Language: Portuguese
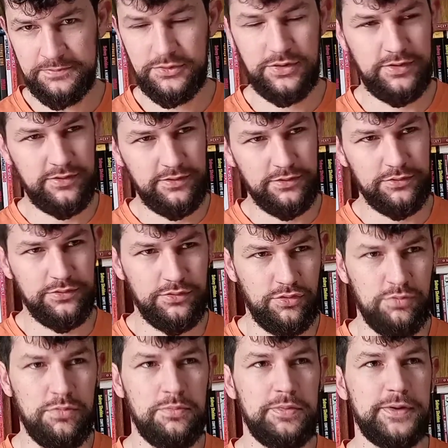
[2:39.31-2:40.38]
que são
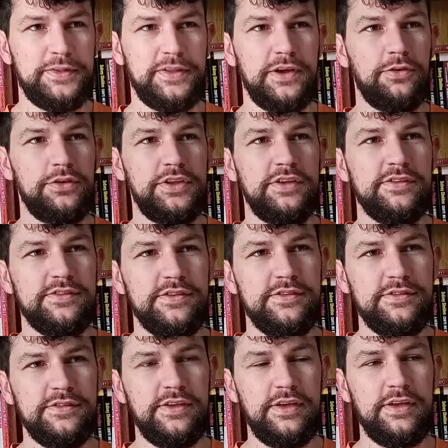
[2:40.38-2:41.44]
como
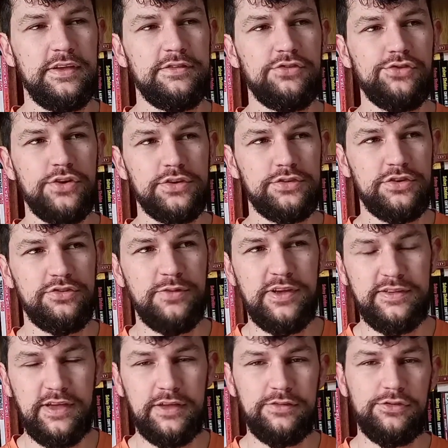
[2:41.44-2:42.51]
protagonistas, e esse jogador de
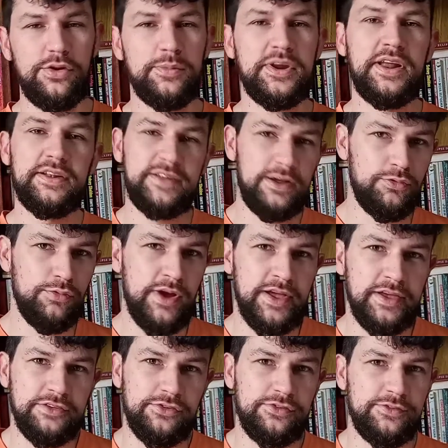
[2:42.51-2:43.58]
basquete descobre que ele está com
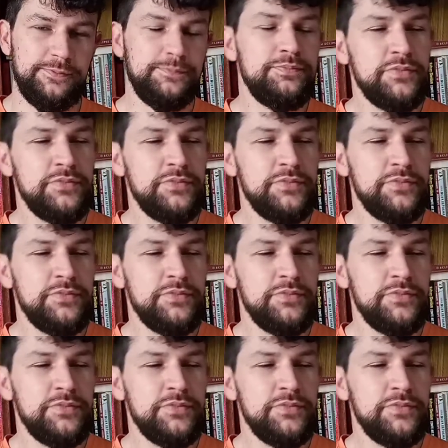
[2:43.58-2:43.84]
AIDS.